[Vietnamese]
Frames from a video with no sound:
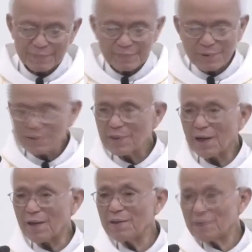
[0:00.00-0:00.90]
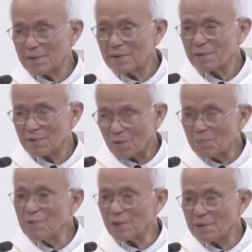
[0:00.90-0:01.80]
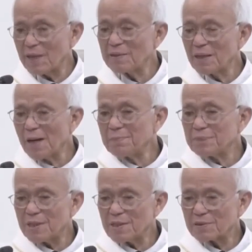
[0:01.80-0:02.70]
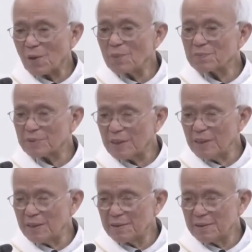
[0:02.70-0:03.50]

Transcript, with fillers: có thể cũng được danh thơm tiếng tốt một tí